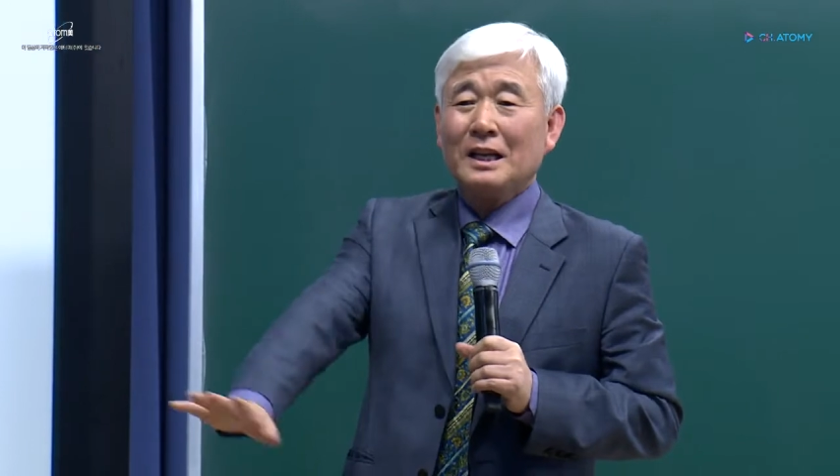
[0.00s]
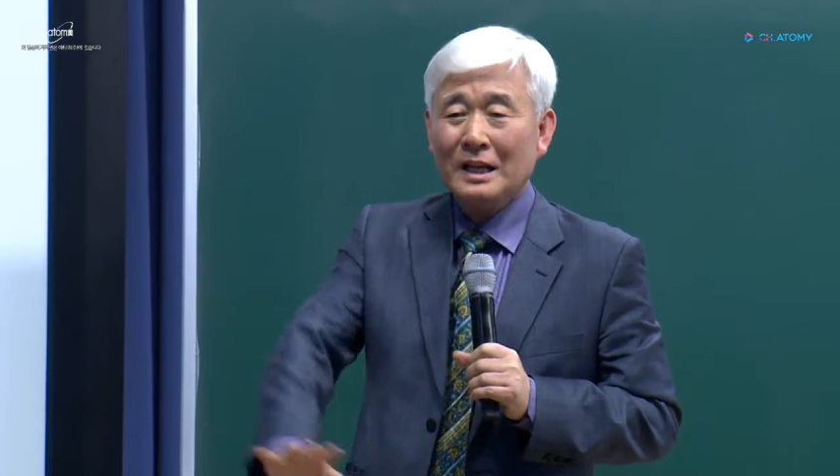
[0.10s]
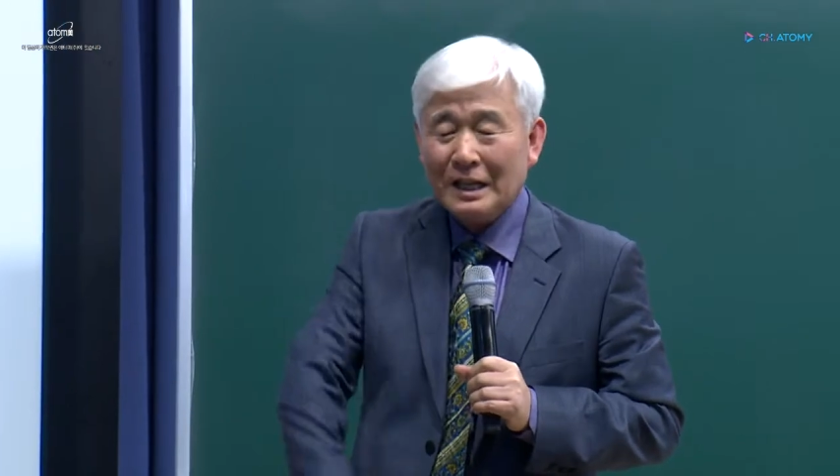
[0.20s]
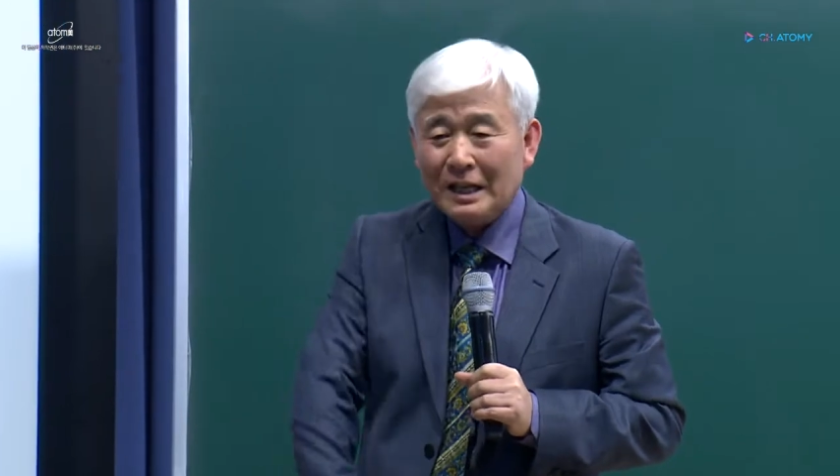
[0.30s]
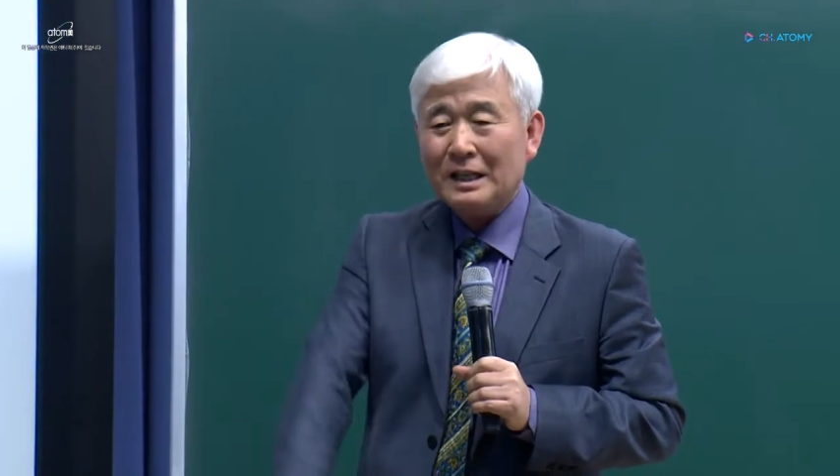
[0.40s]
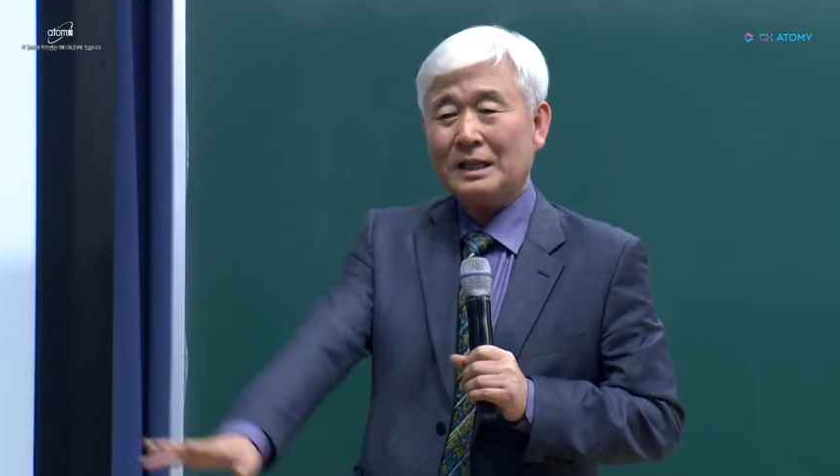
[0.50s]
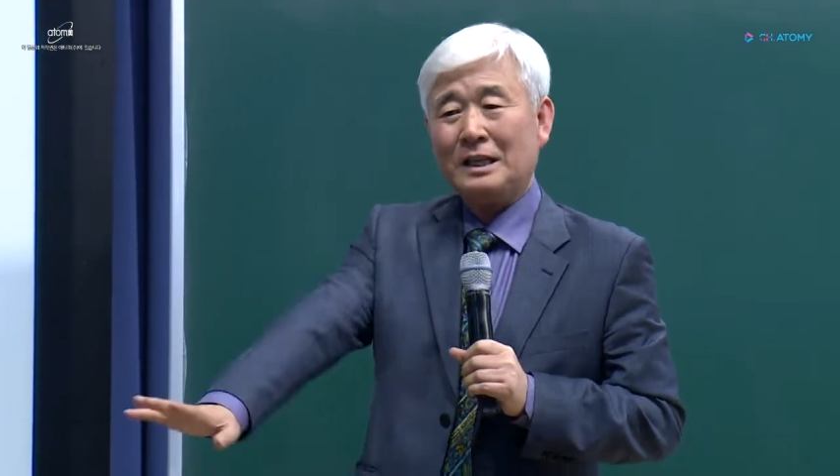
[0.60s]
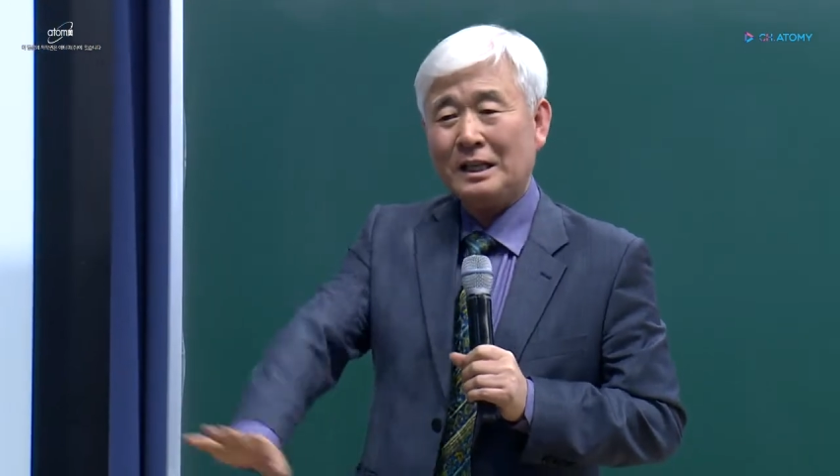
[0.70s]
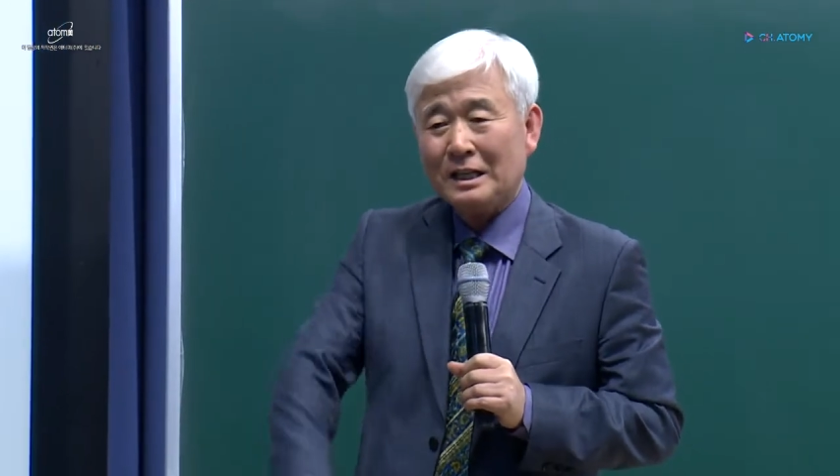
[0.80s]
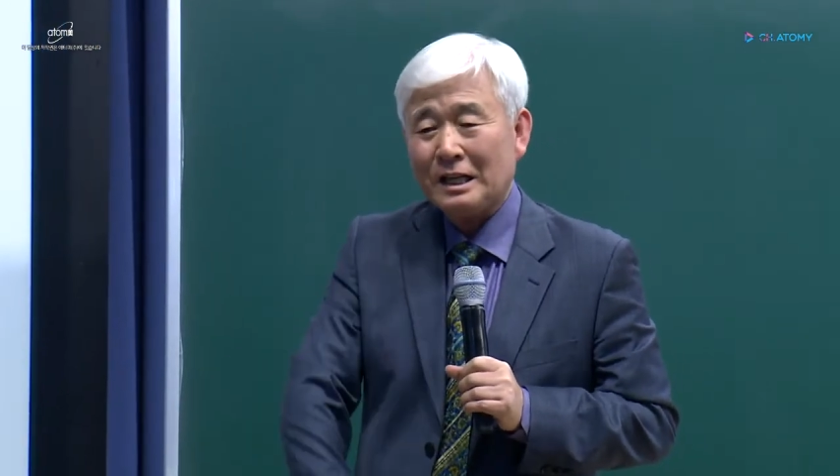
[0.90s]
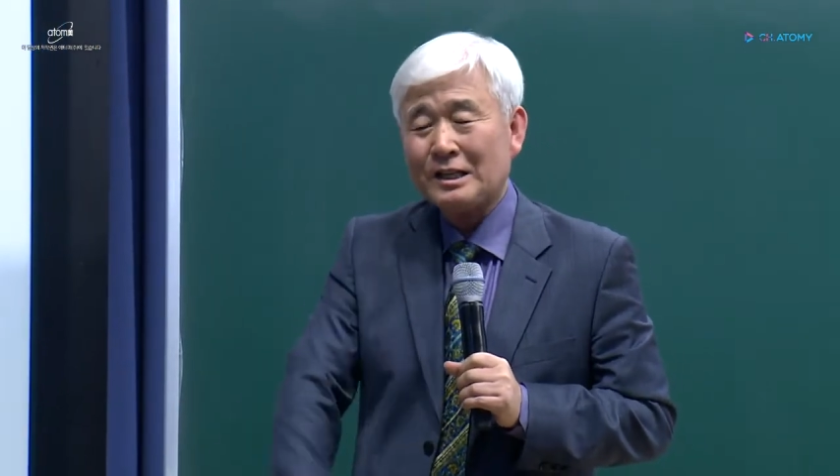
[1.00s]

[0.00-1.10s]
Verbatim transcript: 이제